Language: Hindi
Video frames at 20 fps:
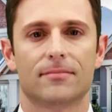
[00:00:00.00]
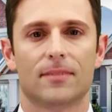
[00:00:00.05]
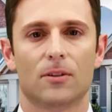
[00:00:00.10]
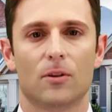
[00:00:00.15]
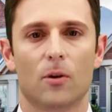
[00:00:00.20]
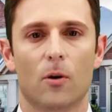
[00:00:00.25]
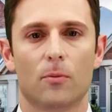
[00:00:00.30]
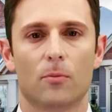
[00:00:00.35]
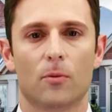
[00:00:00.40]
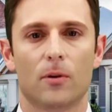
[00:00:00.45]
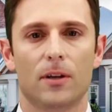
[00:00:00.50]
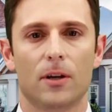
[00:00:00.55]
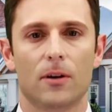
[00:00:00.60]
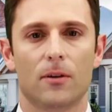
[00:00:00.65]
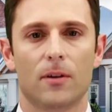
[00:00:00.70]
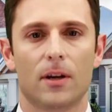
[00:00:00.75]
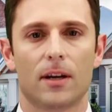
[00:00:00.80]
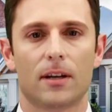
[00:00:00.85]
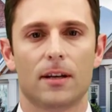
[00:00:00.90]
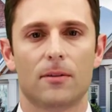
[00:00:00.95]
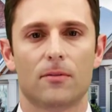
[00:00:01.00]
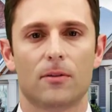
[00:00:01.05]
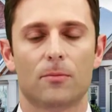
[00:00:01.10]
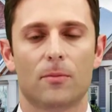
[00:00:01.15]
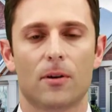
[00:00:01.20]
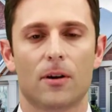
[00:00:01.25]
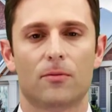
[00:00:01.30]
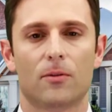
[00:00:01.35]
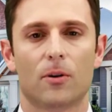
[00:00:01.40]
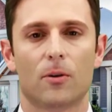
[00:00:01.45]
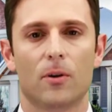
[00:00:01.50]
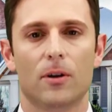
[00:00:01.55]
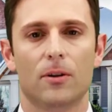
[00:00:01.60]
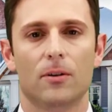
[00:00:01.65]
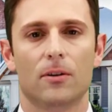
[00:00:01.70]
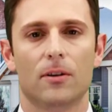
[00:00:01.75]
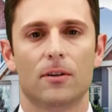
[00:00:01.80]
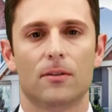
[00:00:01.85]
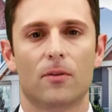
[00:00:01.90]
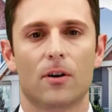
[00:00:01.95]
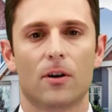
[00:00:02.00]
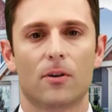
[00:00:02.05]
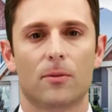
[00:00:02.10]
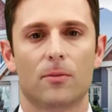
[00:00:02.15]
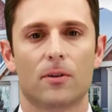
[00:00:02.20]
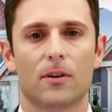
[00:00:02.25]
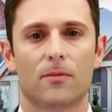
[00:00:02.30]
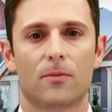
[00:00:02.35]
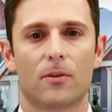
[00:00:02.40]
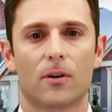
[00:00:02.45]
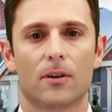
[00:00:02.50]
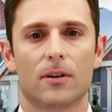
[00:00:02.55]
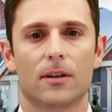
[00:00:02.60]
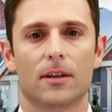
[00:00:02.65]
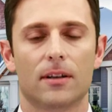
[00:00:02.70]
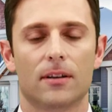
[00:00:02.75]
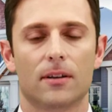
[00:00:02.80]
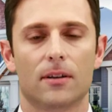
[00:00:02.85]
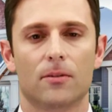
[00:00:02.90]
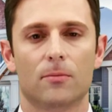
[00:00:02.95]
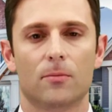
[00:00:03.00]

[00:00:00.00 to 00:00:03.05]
यह मंदिर न केवल भक्तों के लिए एक पवित्र स्थान है